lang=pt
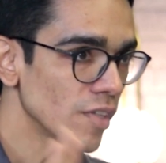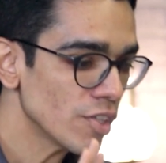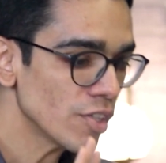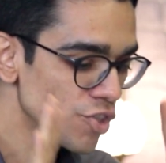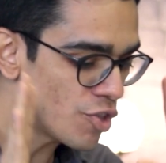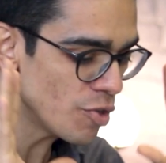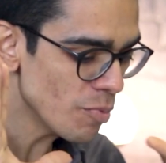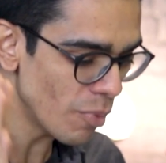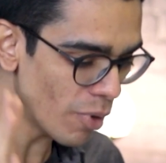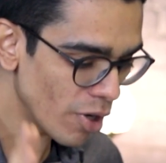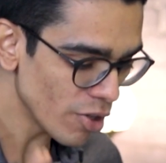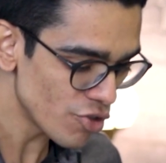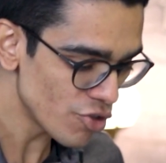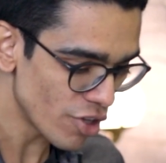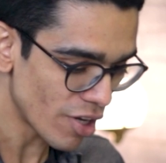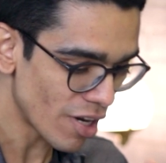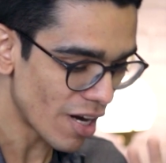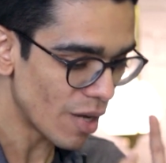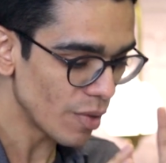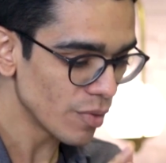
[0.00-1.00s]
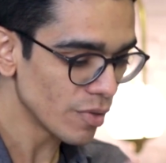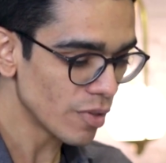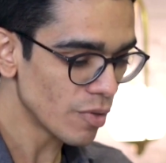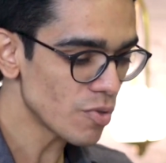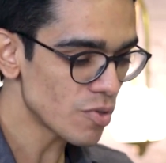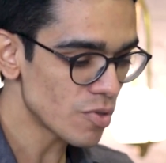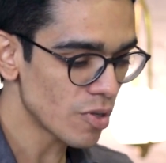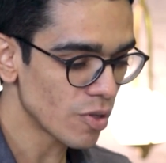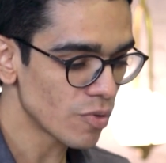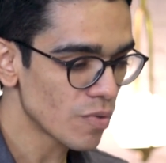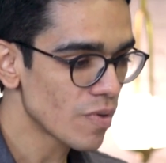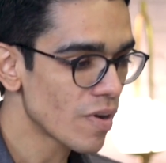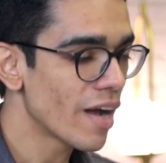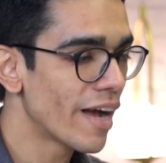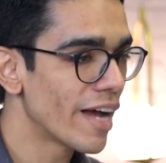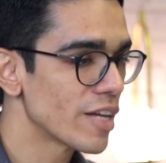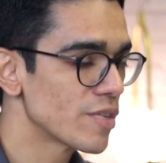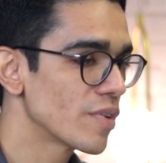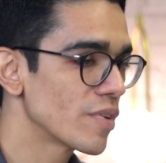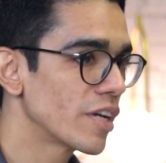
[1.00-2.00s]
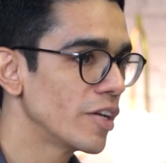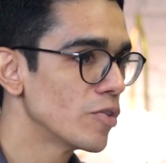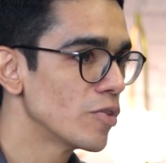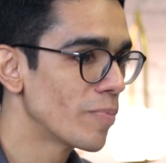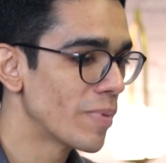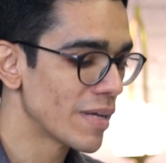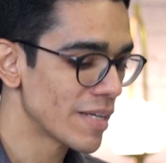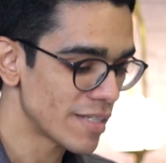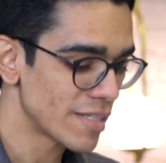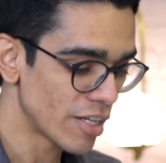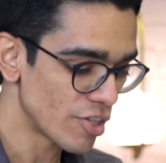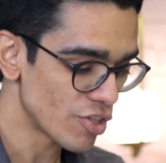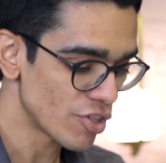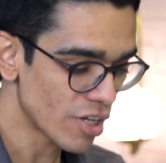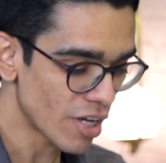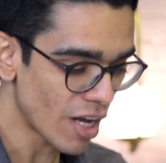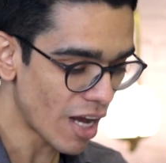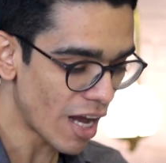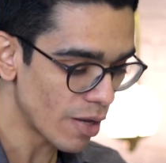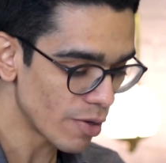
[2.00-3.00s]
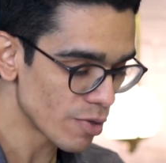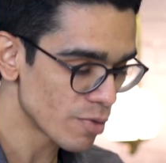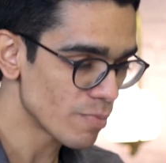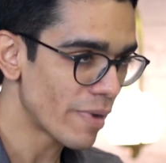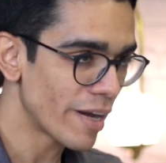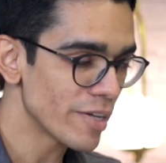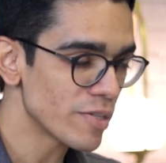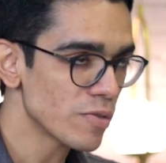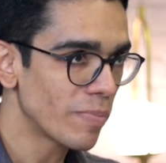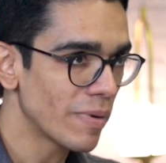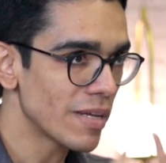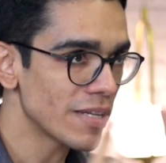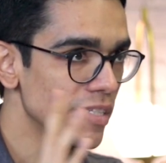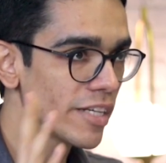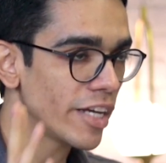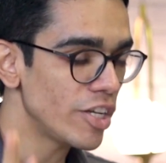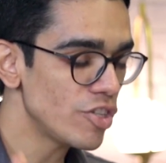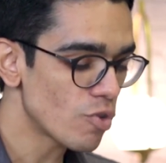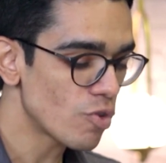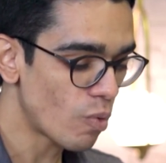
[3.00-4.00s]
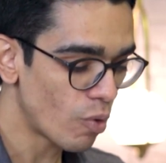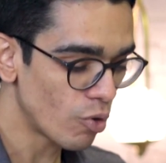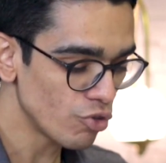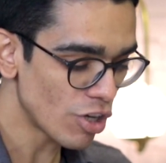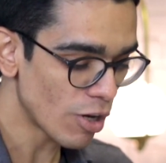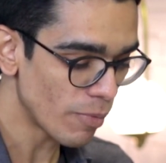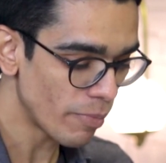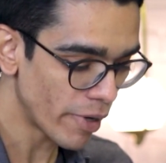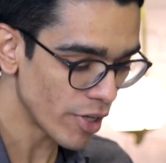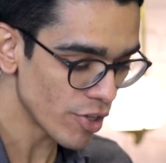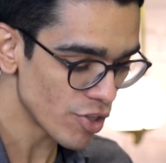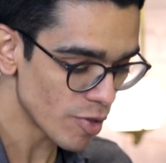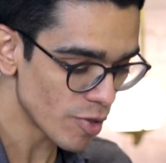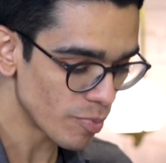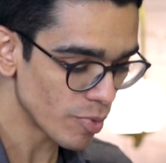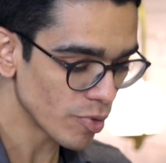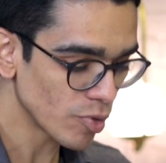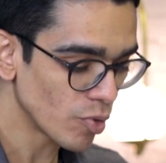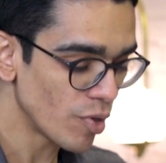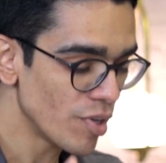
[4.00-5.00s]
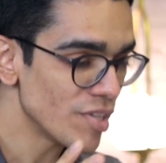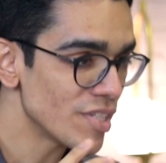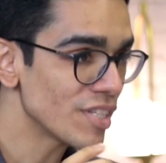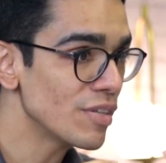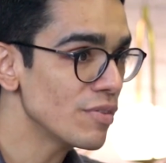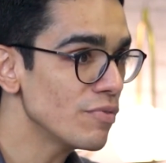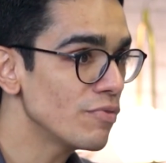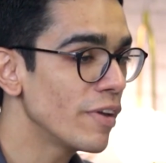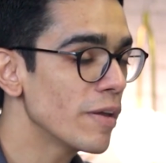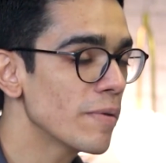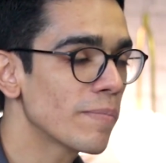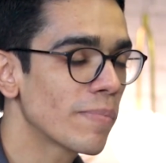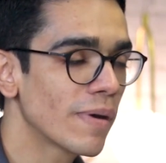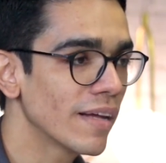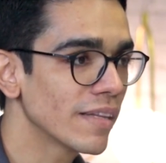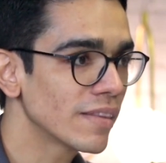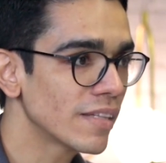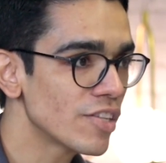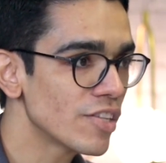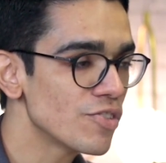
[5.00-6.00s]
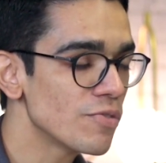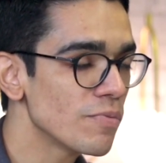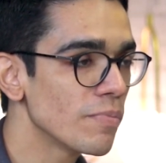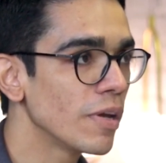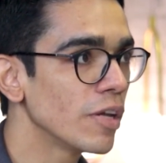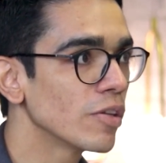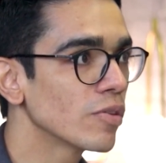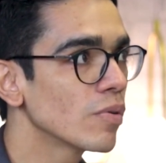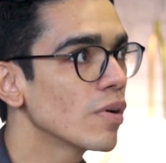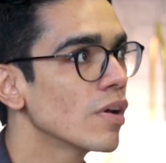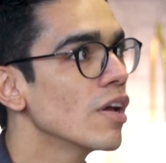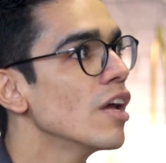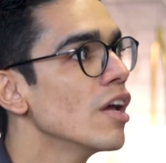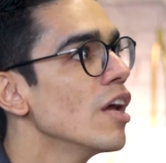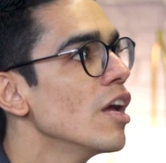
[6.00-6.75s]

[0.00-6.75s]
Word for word: de modo geral, não só no caso aqui do paciente Carlos, mas no paciente com diabetes tipo 2 que vem para atendimento,